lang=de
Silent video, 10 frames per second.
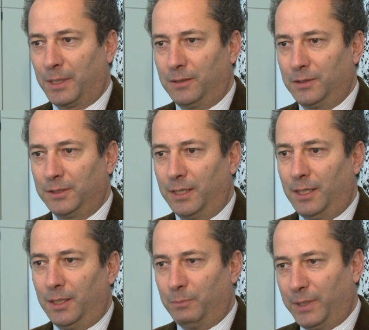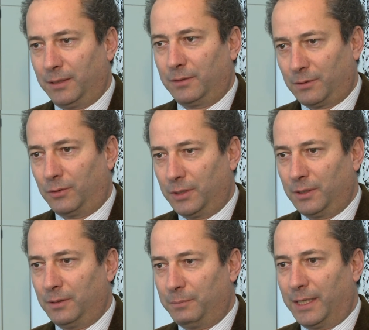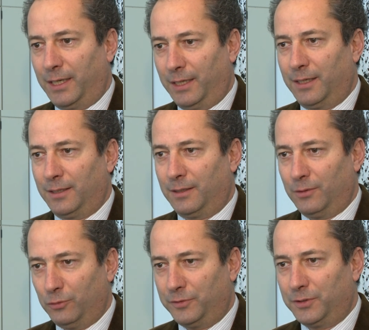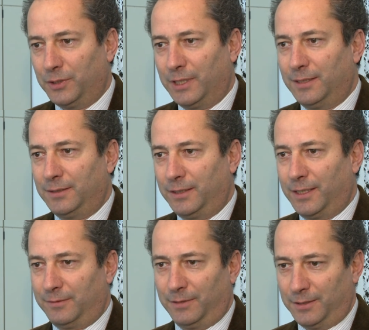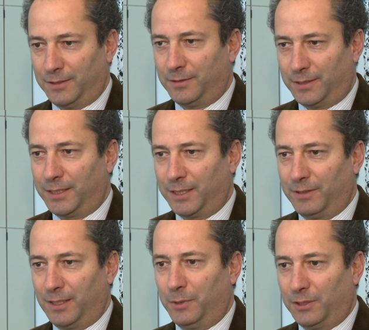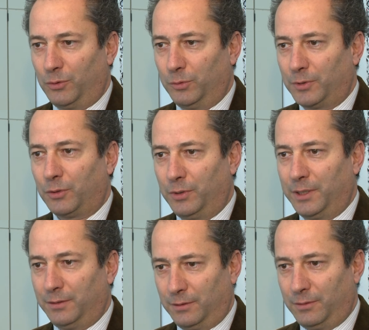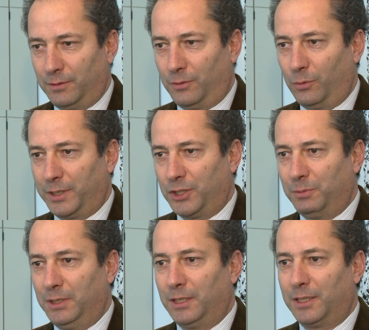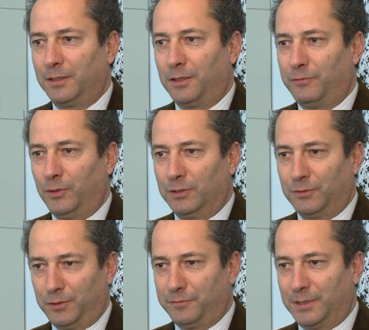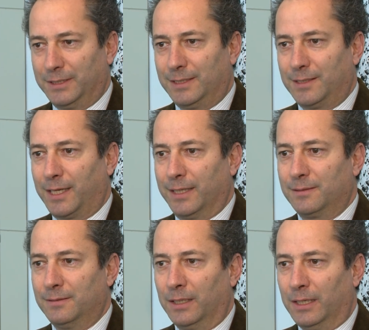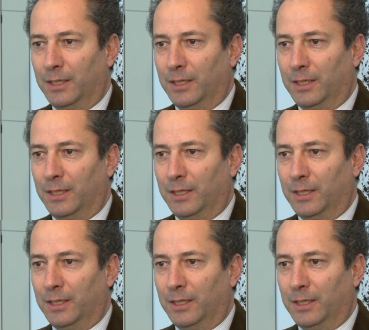braucht, bei doch äh, parallel einer Luftdurchlässigkeit, weil diese Säcke wenn er mit hohem Druck in hoher Geschwindigkeit gefüllt und dürfen da nicht zerreißen.